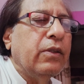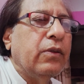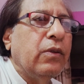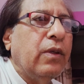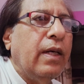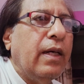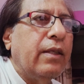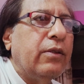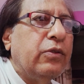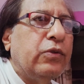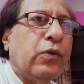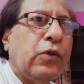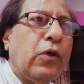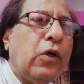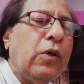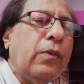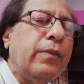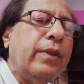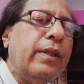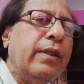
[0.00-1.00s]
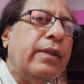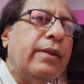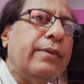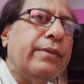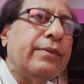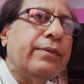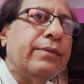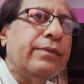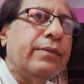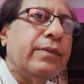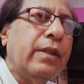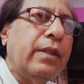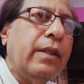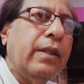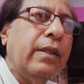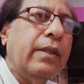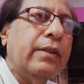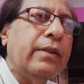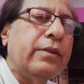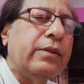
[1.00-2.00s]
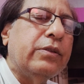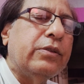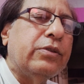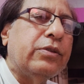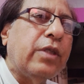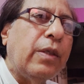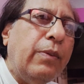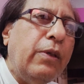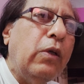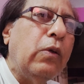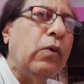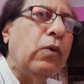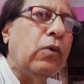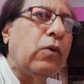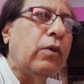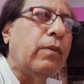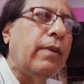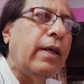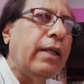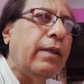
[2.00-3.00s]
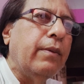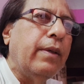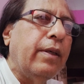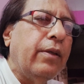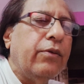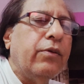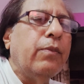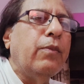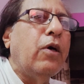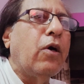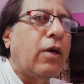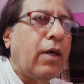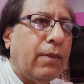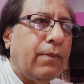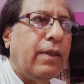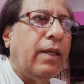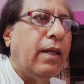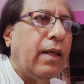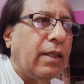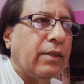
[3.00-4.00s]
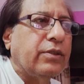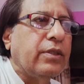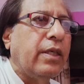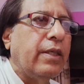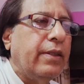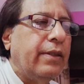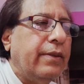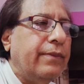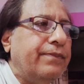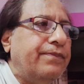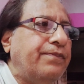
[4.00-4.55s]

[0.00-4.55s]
तो हर चुनाव में सभी लोगों को बारी बारी से मौका मिलना चाहिए